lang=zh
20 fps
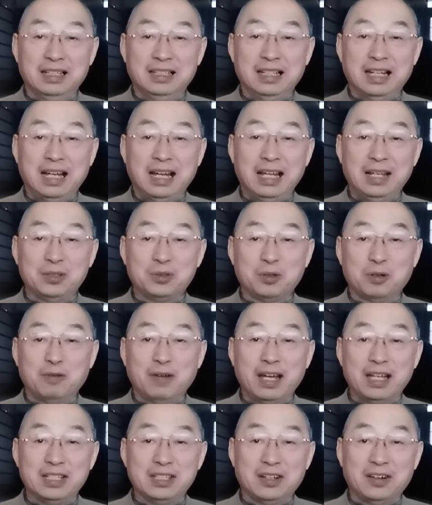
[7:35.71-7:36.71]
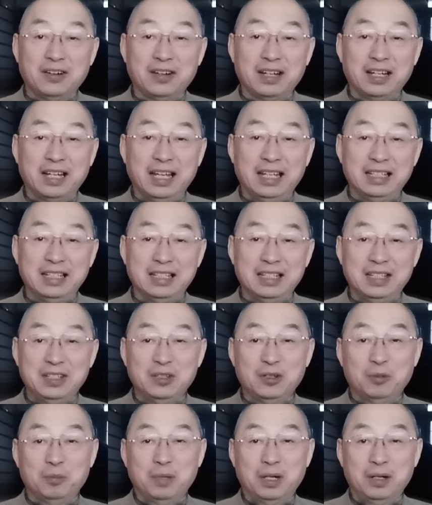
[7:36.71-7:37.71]
拿来做外交给这些
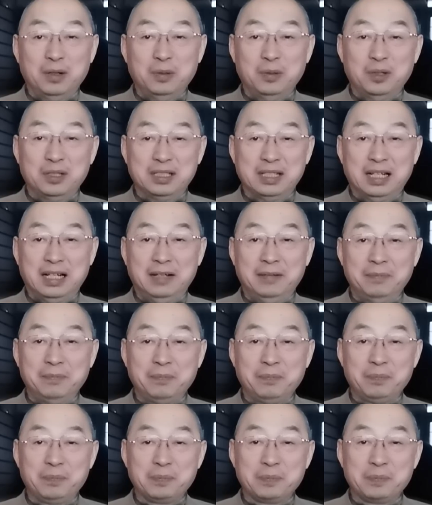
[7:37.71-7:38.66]
友邦国家。